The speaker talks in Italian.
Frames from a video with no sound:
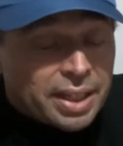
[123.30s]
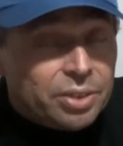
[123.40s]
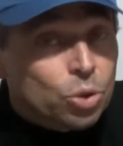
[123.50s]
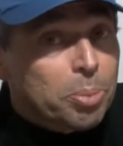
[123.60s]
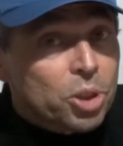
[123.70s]

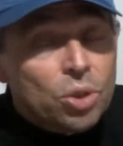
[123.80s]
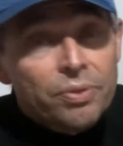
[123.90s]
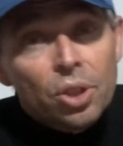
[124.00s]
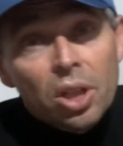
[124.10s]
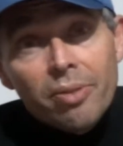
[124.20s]
caso
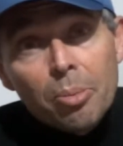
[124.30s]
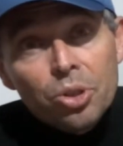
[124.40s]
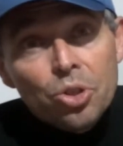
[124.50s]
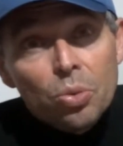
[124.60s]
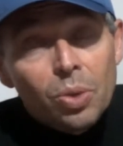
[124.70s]
specifico eravamo a
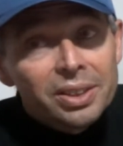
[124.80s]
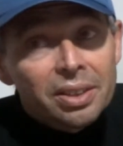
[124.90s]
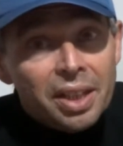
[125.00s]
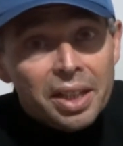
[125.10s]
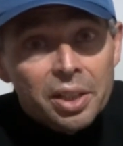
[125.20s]

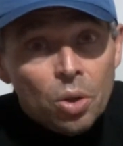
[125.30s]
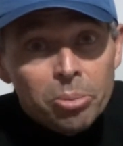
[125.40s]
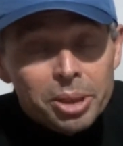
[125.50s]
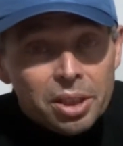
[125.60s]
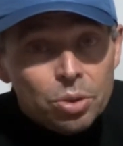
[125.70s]
53
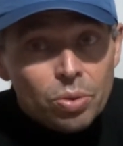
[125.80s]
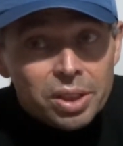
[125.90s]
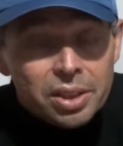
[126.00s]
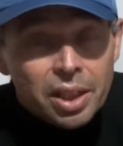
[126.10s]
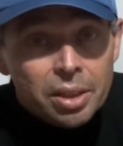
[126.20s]
km sulla
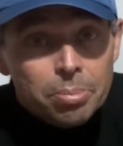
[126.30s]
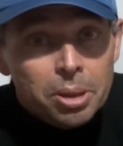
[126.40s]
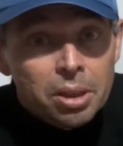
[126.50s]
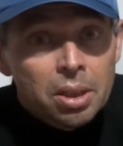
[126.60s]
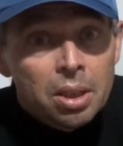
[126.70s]
scarpa.
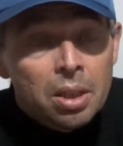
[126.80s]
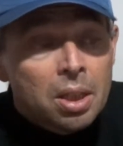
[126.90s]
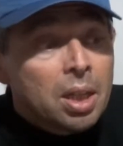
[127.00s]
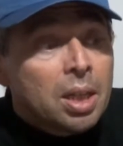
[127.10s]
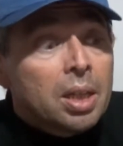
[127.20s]

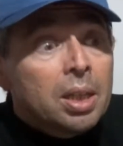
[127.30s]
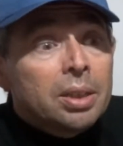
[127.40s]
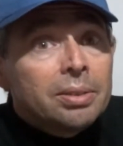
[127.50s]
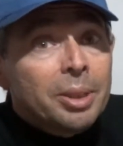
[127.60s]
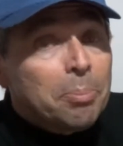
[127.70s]

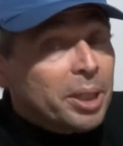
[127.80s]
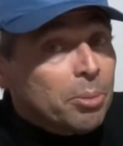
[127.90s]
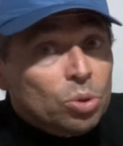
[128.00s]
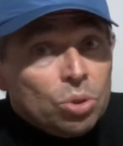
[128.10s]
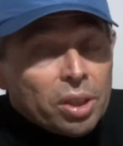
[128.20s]
Dipende
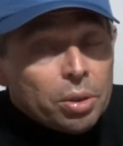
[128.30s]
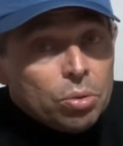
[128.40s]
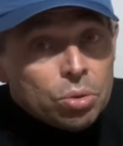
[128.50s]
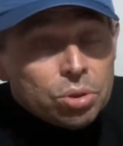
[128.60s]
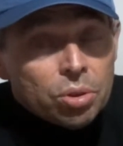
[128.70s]
molto dal
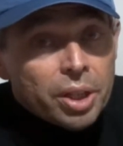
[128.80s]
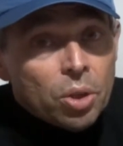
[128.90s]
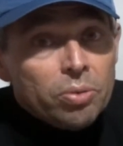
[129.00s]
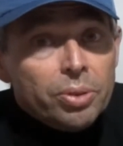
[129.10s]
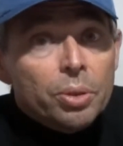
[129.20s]
costo, è
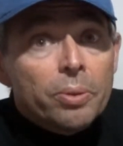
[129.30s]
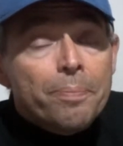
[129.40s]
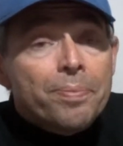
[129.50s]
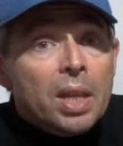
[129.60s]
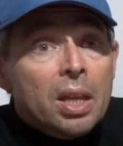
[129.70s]
ovvio.
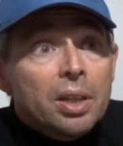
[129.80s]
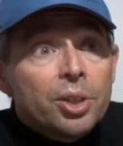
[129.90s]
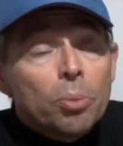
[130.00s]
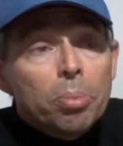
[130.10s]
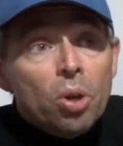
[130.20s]

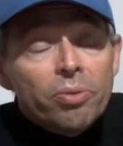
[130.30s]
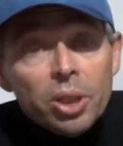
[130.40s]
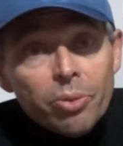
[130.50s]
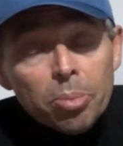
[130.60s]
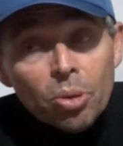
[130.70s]
Io poi
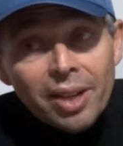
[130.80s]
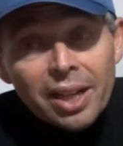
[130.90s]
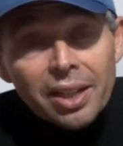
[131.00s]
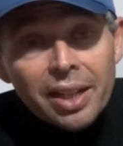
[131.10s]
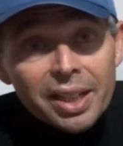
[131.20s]
volevo
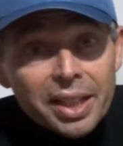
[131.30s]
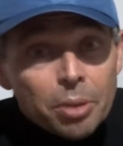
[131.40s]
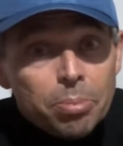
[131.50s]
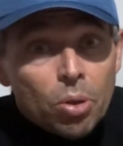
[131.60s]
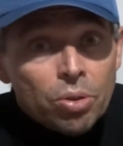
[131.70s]
provarle al
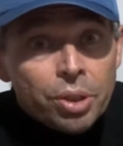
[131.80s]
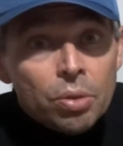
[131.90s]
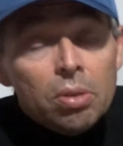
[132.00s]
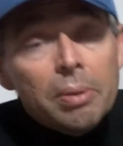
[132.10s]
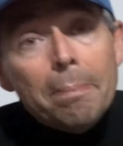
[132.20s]

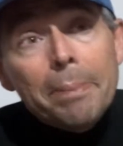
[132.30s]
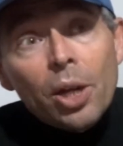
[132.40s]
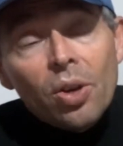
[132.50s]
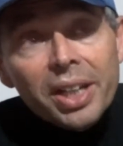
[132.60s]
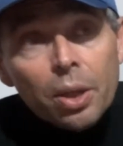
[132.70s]
carbonio,
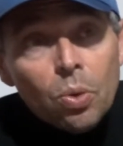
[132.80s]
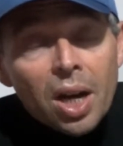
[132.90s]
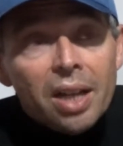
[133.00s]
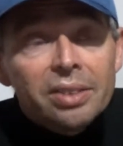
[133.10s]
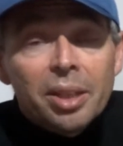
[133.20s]
però anche
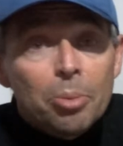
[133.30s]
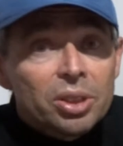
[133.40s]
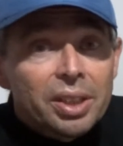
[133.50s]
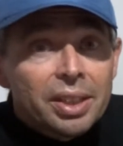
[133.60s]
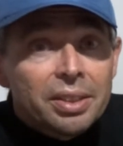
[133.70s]
qua stiamo
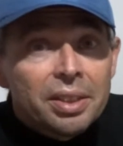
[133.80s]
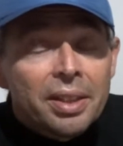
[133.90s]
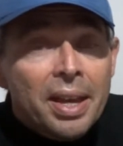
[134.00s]
attenti.